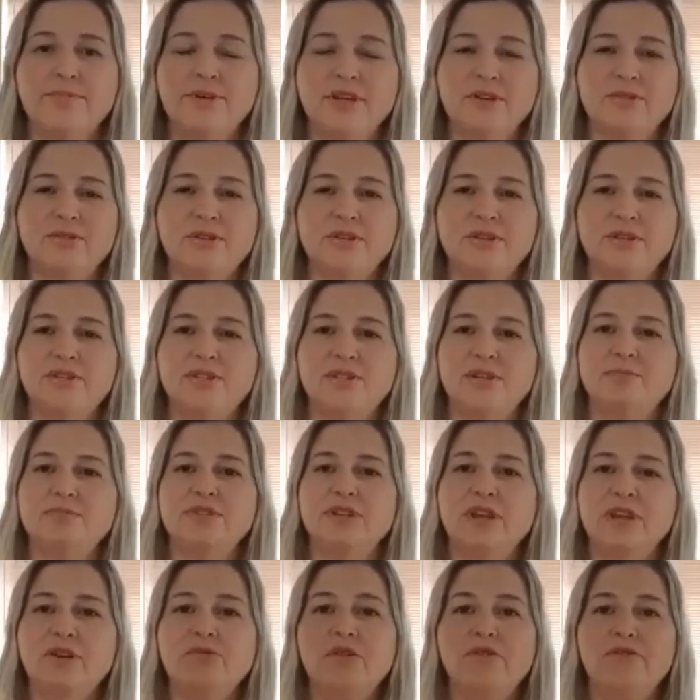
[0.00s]
Porque nós
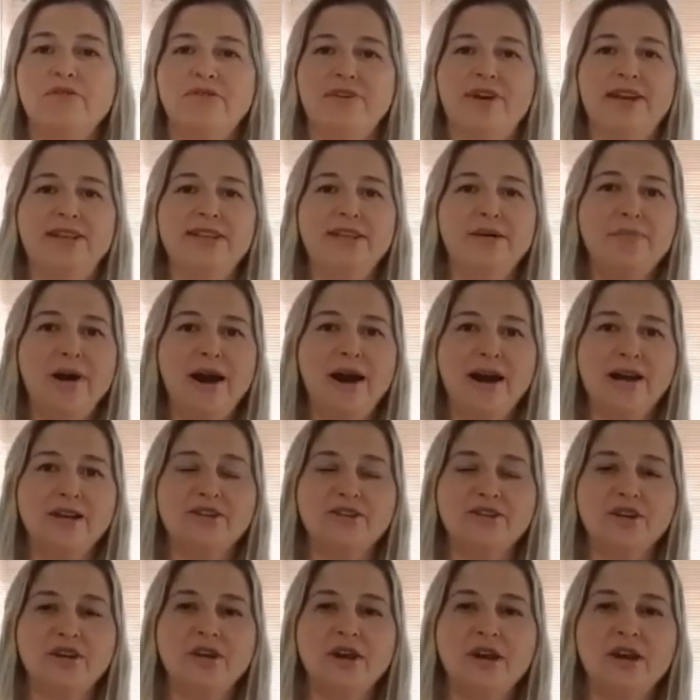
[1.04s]
estamos aí com a oferta
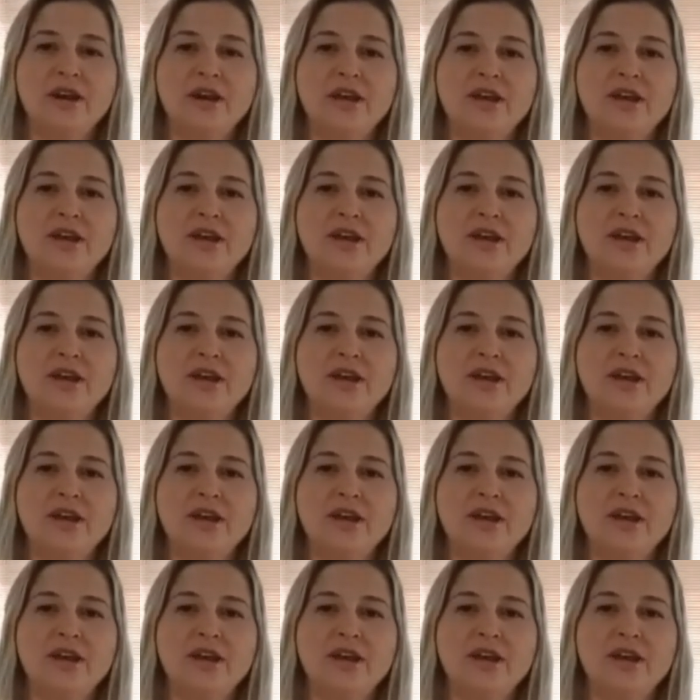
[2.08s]
baixa